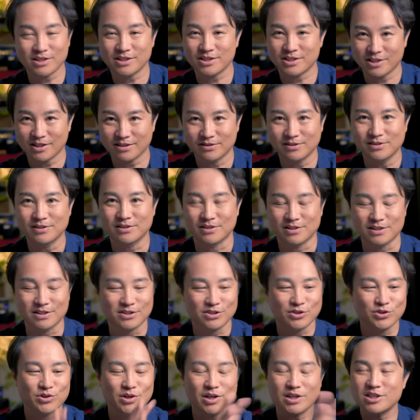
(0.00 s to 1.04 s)
しがしやすいし、
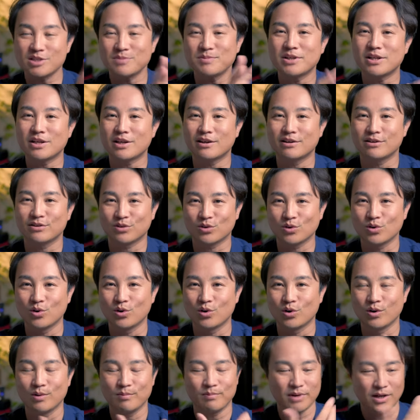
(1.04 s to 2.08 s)
じゅうはちミリ ある
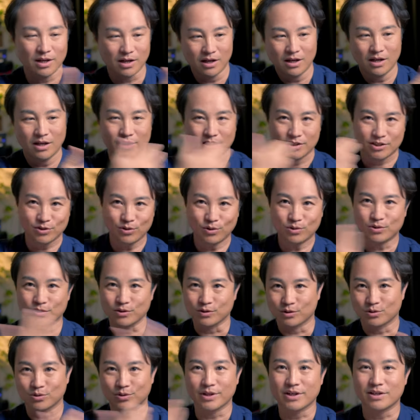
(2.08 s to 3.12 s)
と、まあ、広
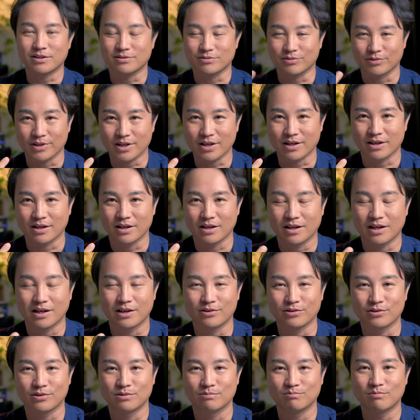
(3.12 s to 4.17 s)
く取れるので、
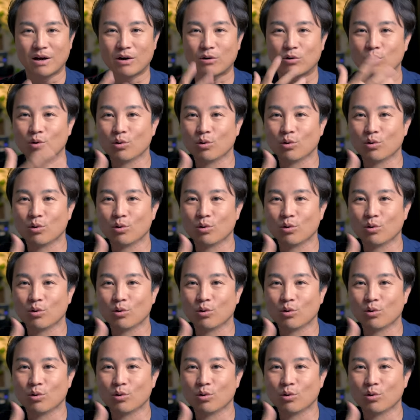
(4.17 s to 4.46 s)
あの、まあ、